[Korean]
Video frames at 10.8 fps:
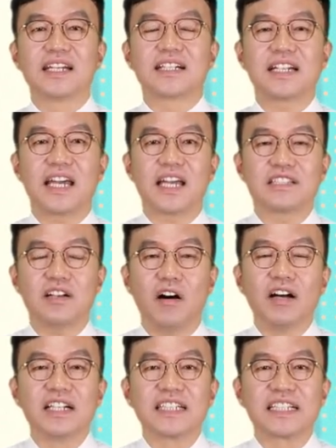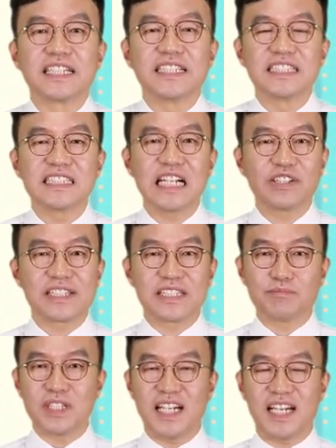그래서 그는 안
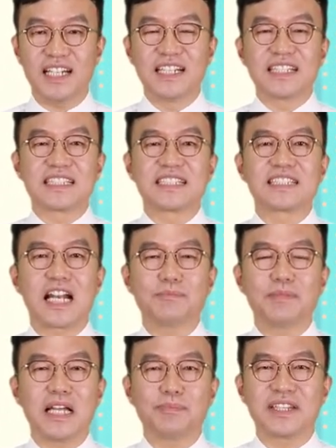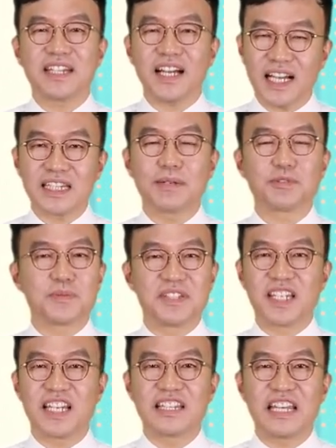왔습니다. 그 사람만 앞에 딱 갖다 붙이면
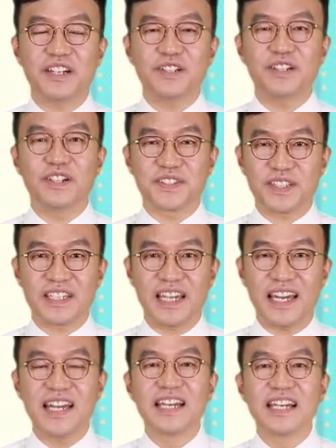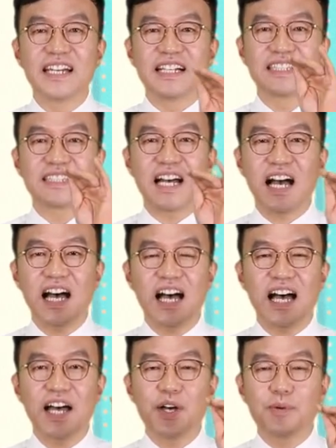되겠네요. 어떻게?
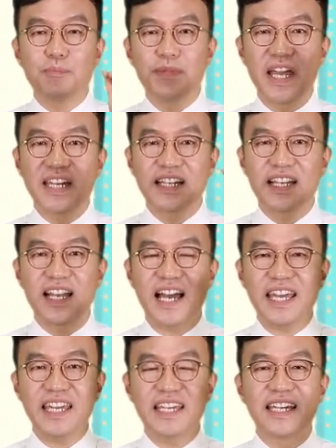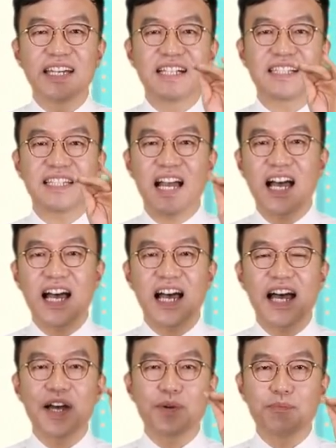다 매일 라이,
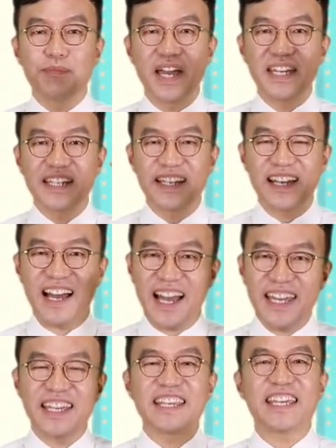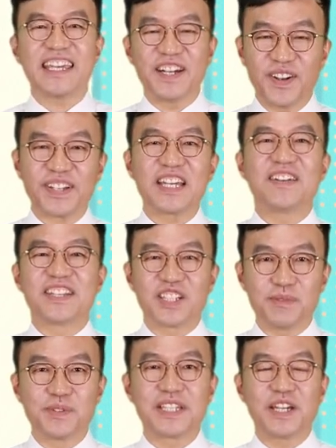다 매일 라이 이렇게
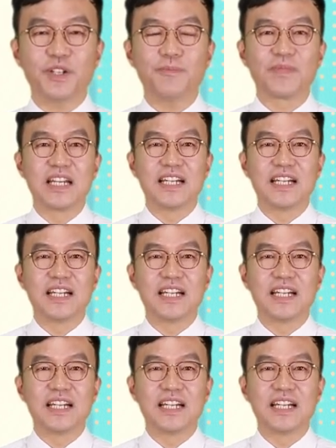만들어 보세요.